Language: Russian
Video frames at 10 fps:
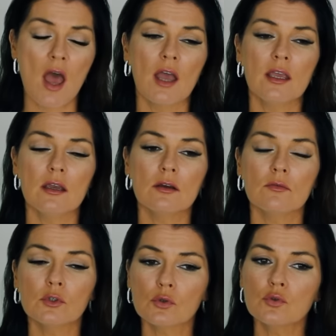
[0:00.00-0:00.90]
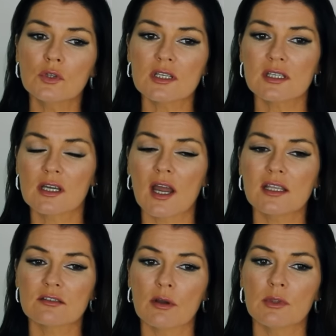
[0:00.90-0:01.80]
и, и вот он у нас
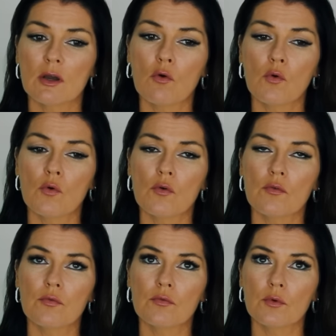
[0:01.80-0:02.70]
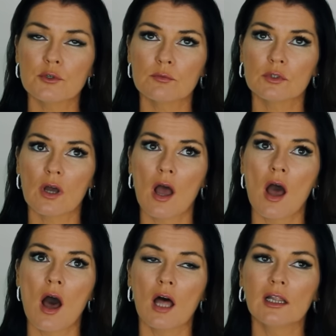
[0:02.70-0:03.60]
играет с вами такую, в общем-то,
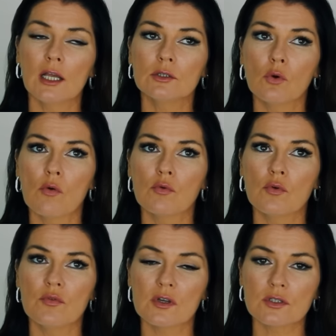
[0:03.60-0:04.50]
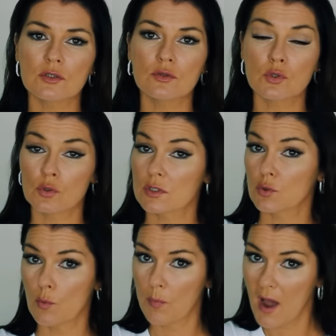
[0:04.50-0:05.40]
лайтовую версию
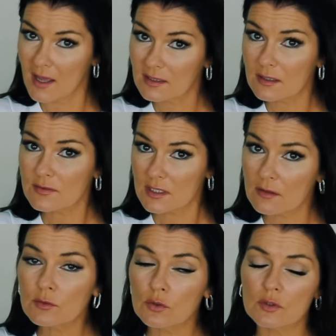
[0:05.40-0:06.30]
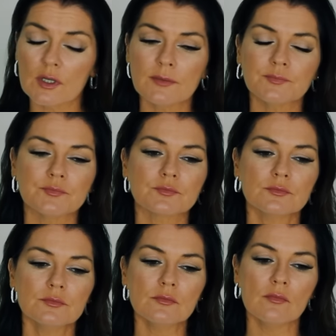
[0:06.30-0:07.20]
социопата все равно, да,
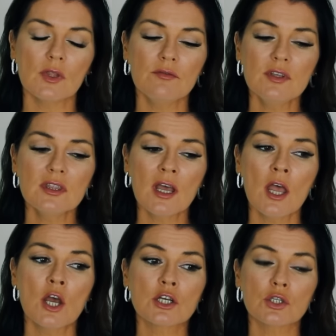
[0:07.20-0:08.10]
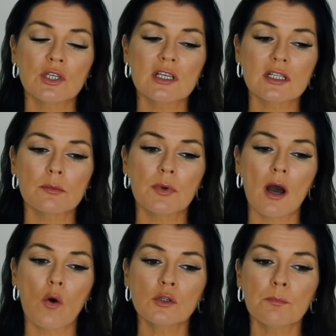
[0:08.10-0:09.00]
видно, что если бы
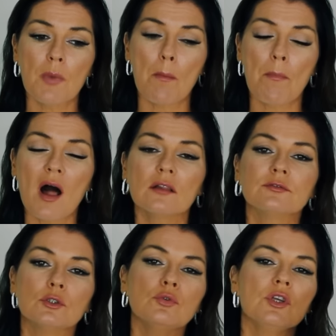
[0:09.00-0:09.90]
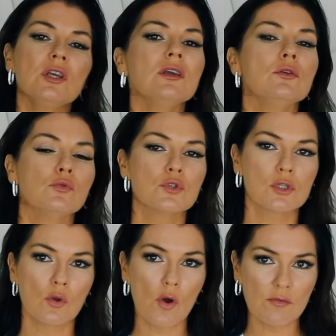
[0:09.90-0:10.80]
он попал в другие
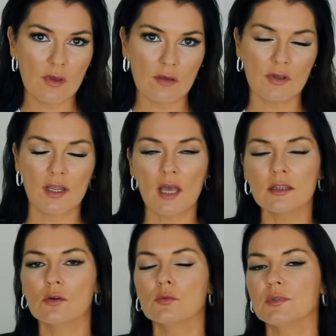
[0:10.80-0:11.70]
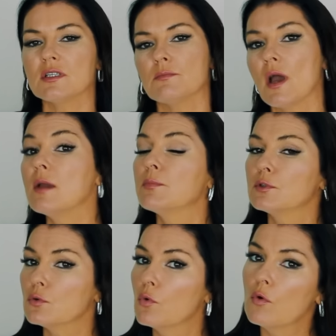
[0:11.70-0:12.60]
условия, вероятно, он по себя и
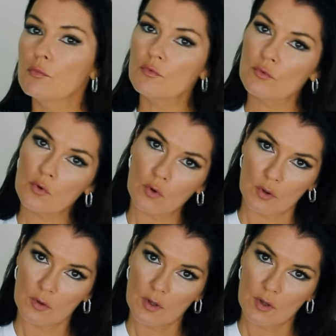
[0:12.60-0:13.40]
по-другому вел.